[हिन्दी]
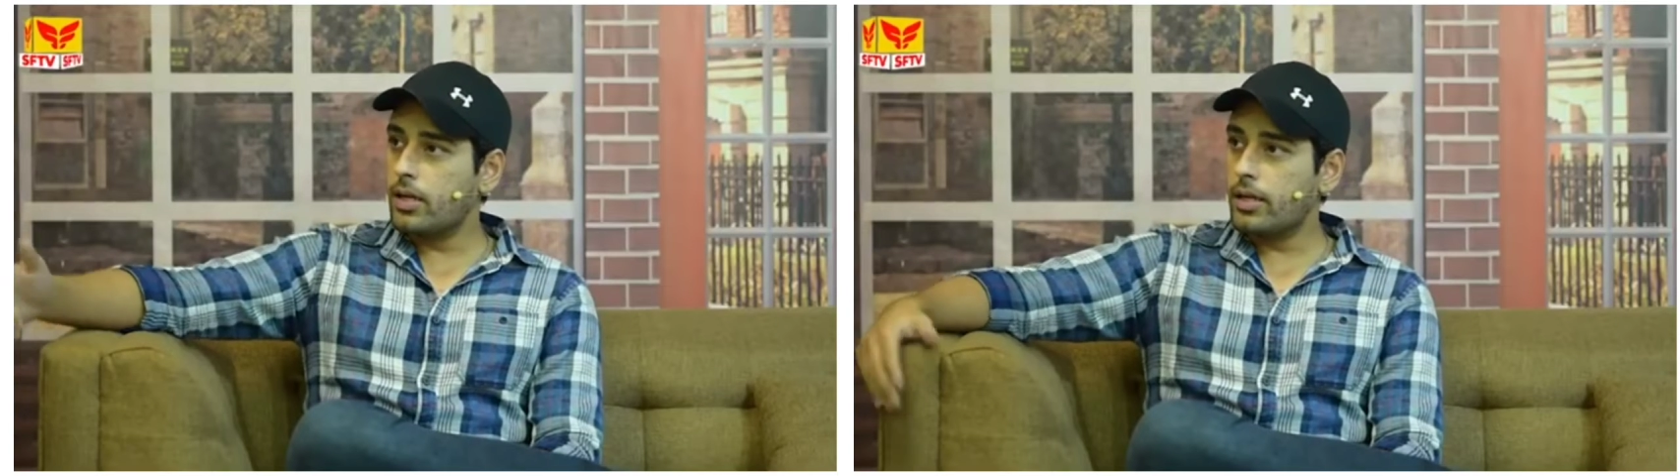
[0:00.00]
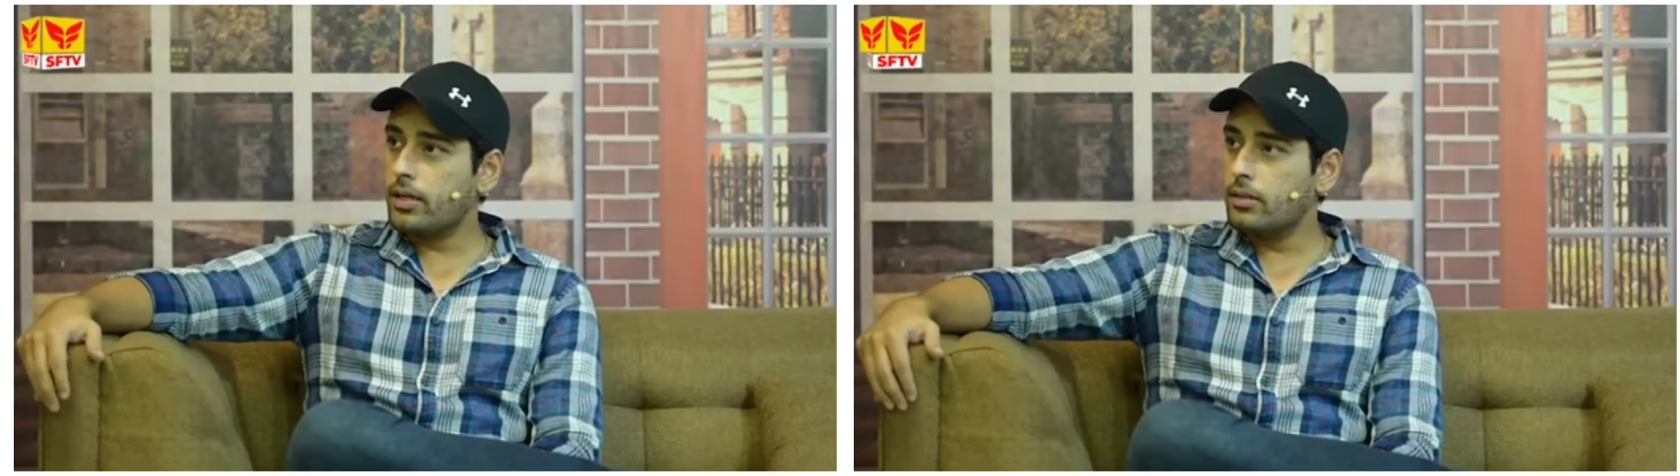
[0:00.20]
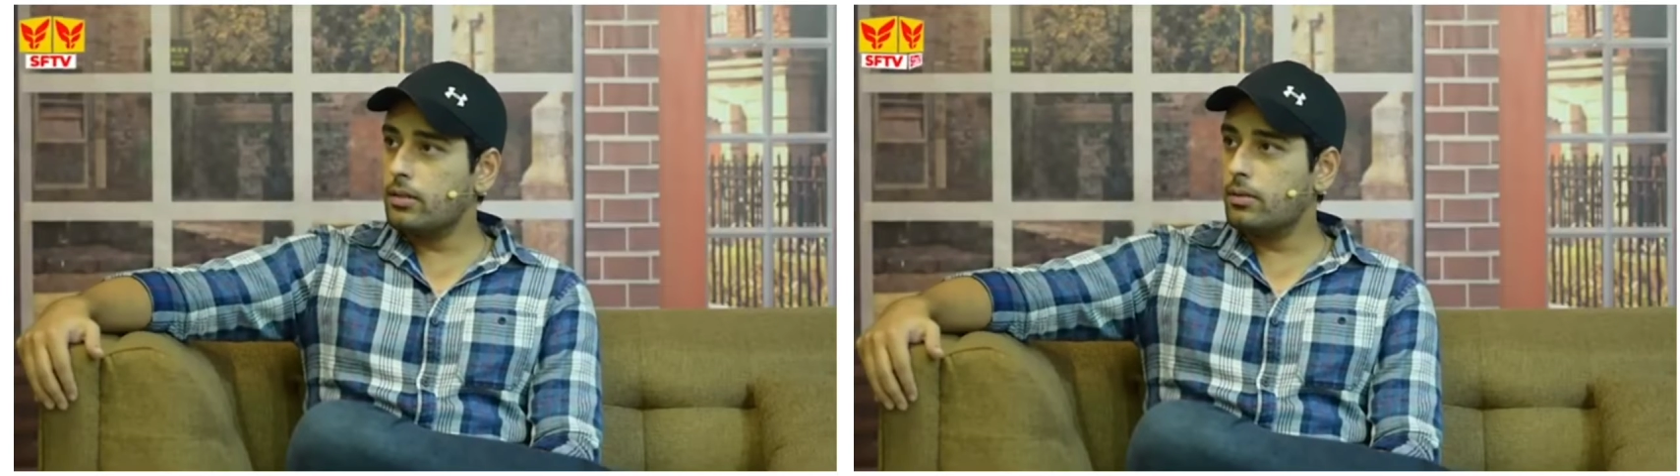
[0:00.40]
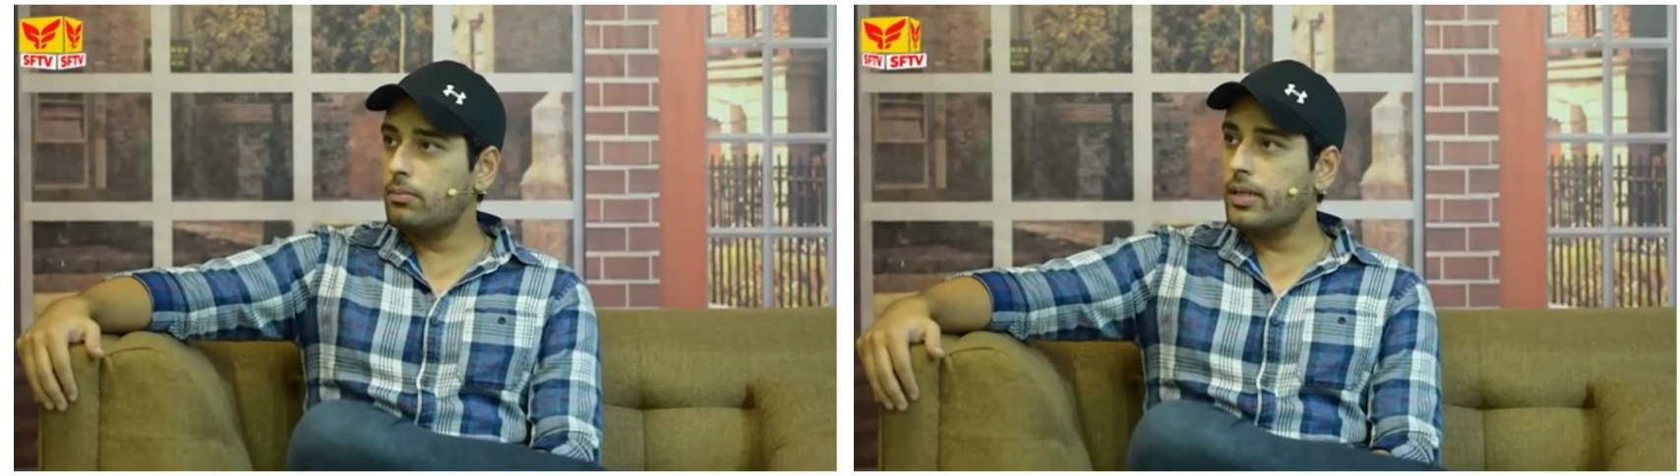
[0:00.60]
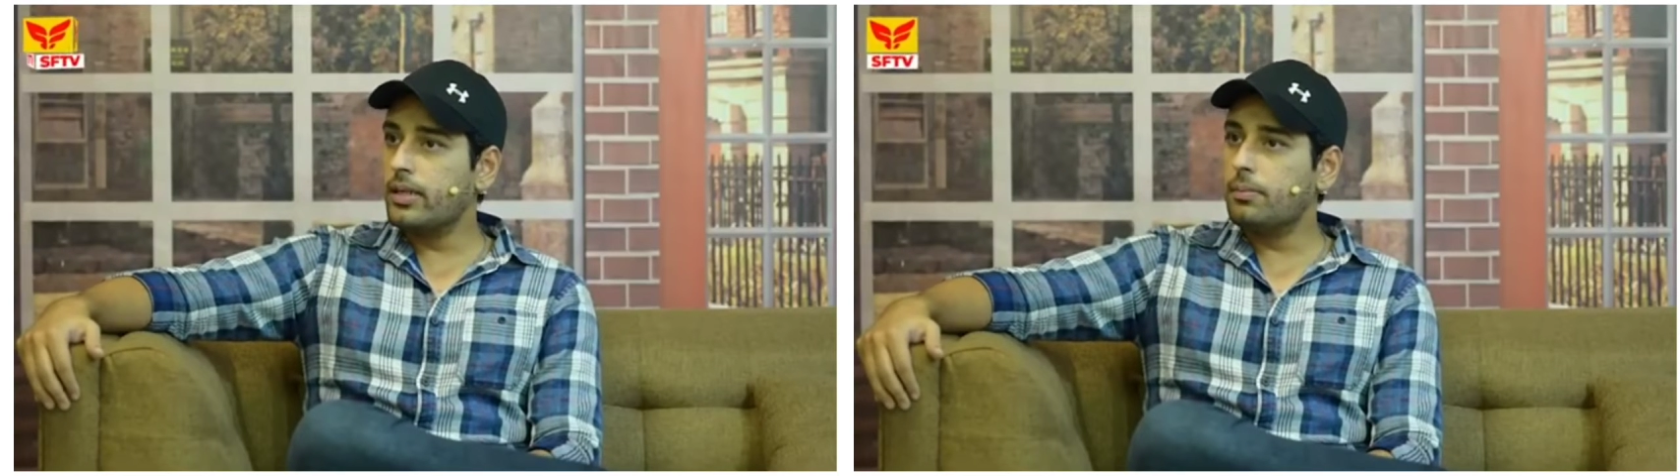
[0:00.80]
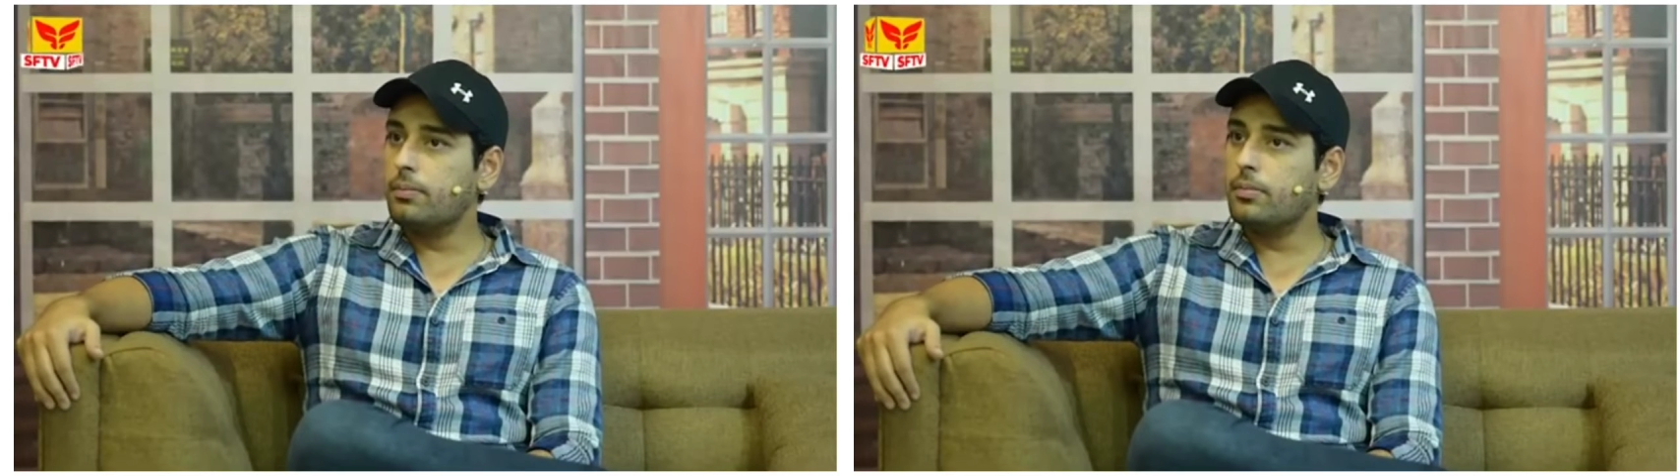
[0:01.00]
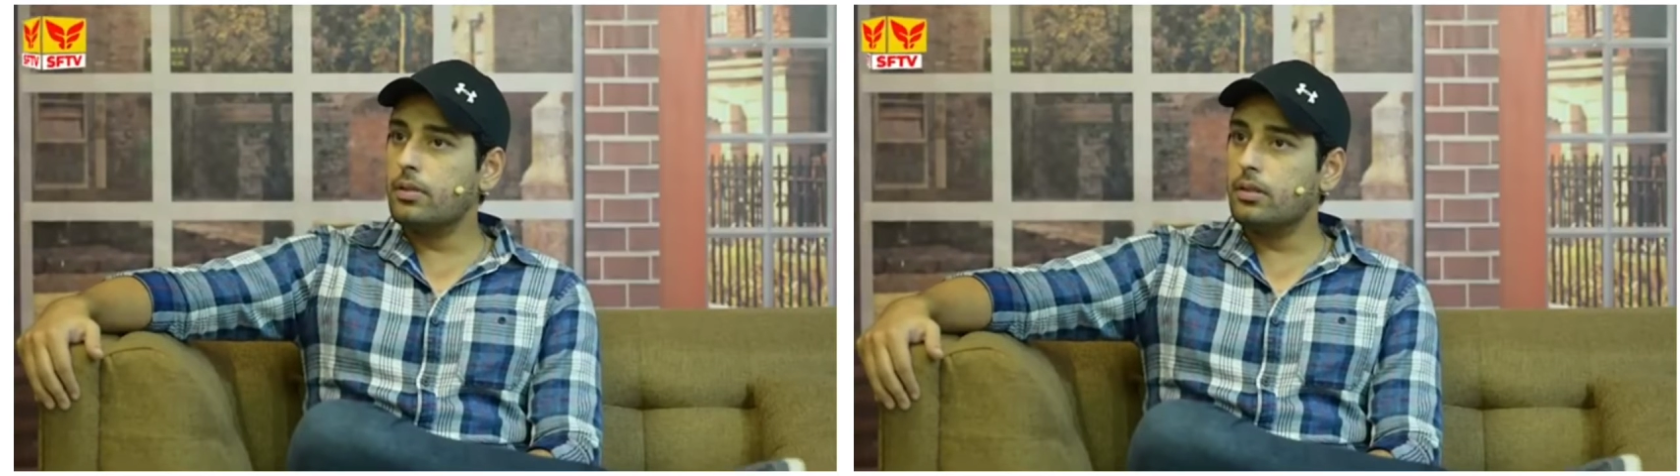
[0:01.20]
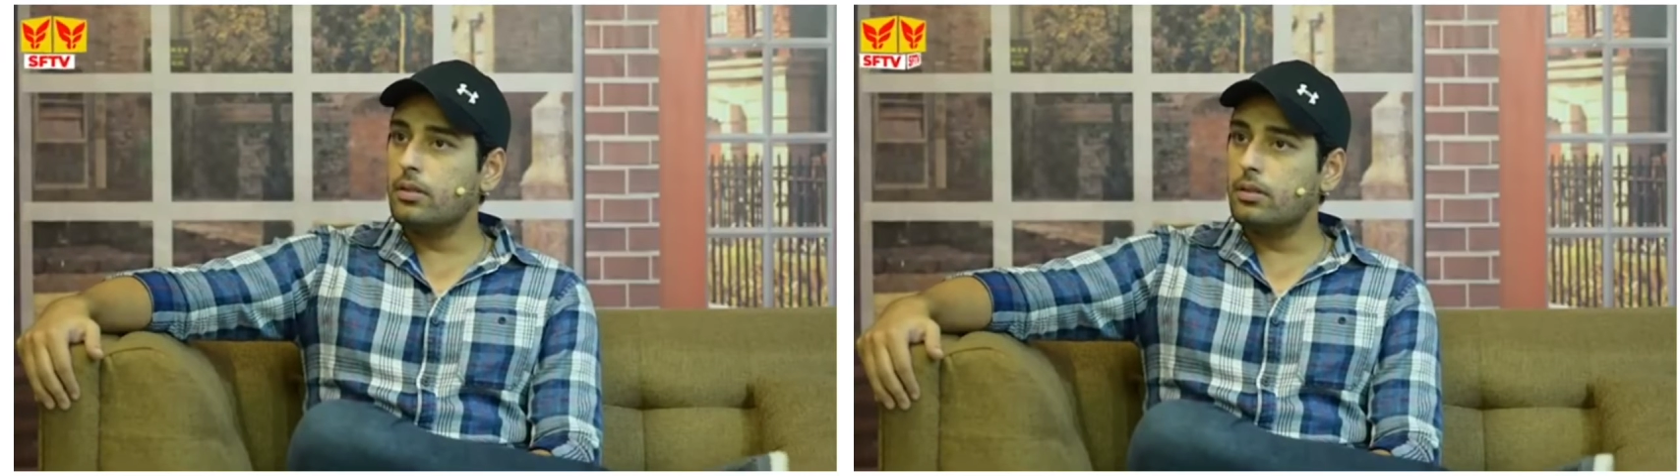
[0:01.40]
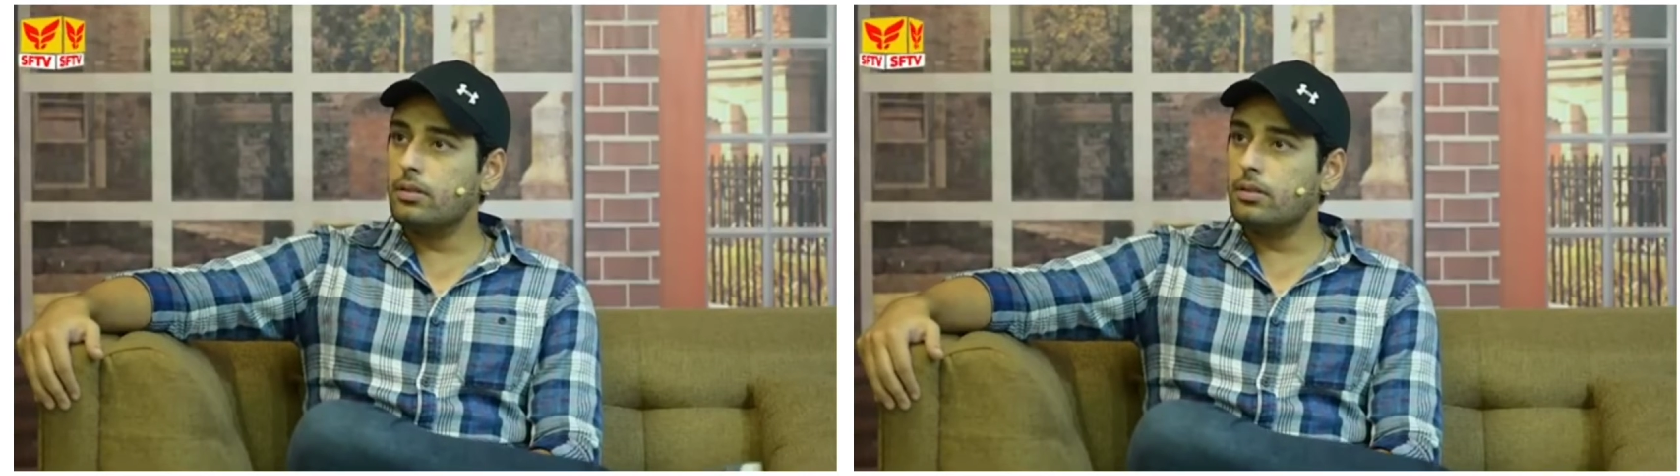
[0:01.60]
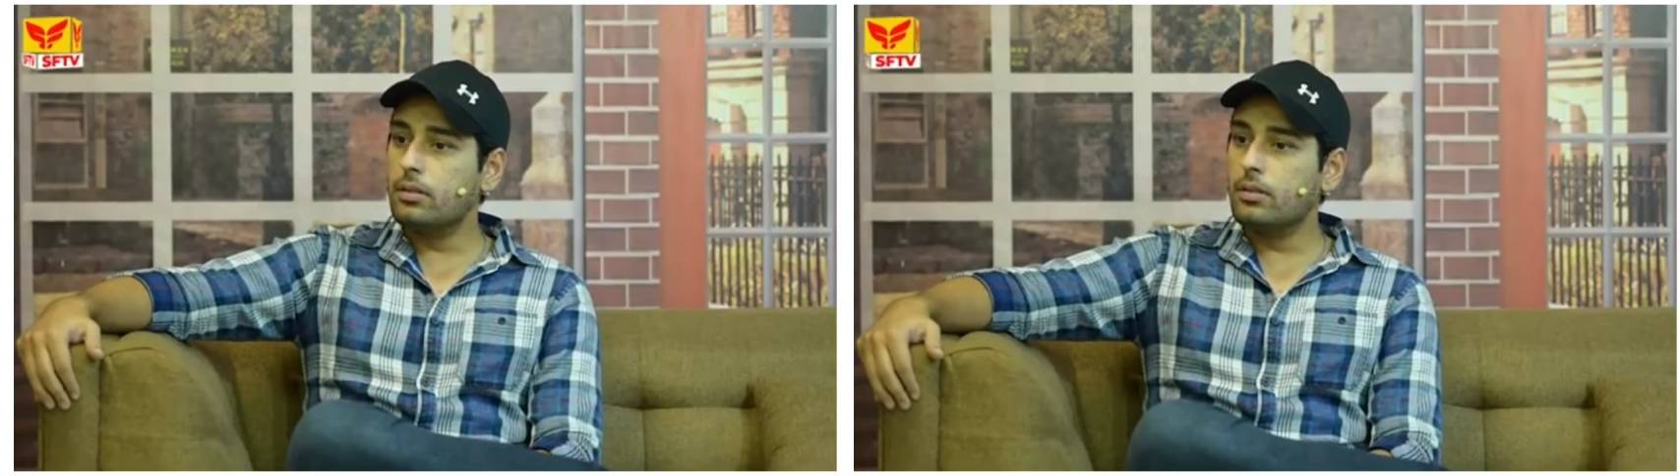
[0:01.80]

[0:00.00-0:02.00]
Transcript: करने का मैं आ,